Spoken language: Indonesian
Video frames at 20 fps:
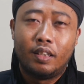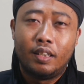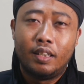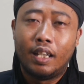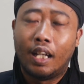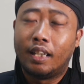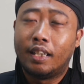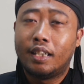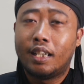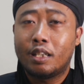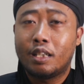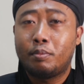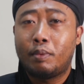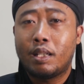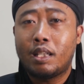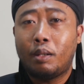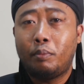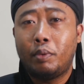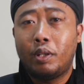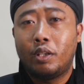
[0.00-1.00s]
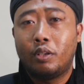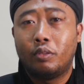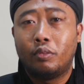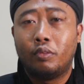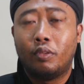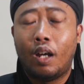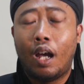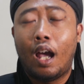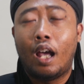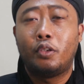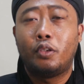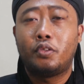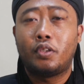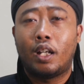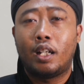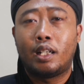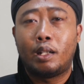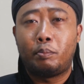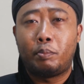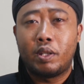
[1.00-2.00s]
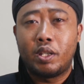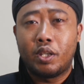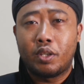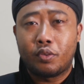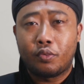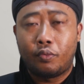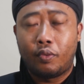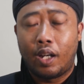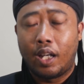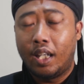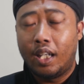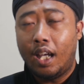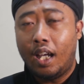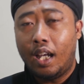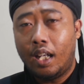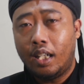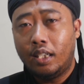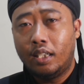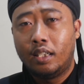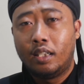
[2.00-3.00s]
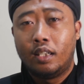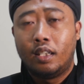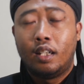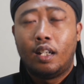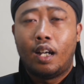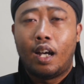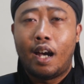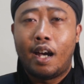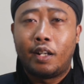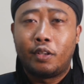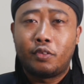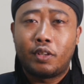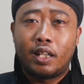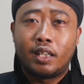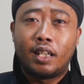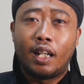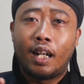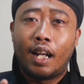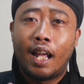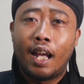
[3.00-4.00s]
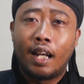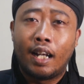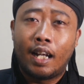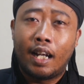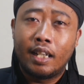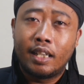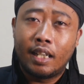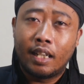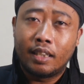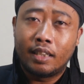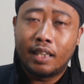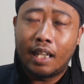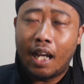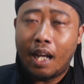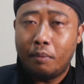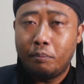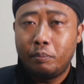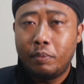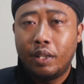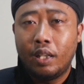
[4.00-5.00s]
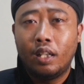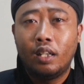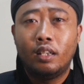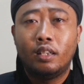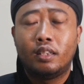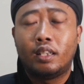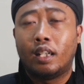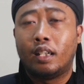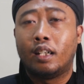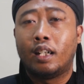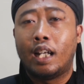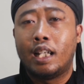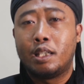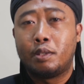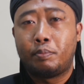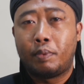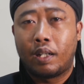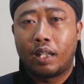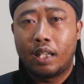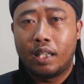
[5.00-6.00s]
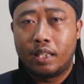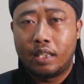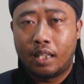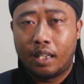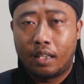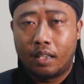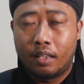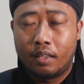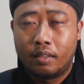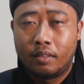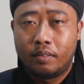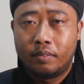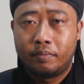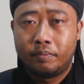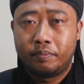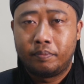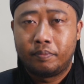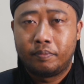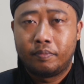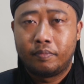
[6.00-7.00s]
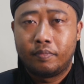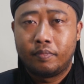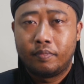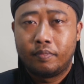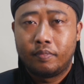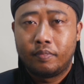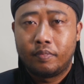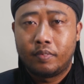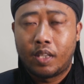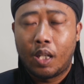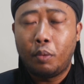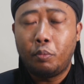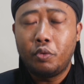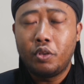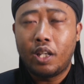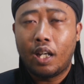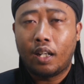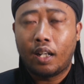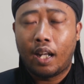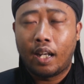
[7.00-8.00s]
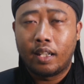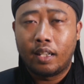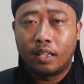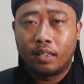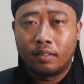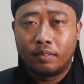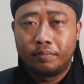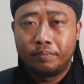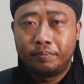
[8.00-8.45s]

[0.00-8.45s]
ya tidak semacam itu harus ada penyesuaian harus ada langkah yang diambil dan lain sebagainya saya punya klien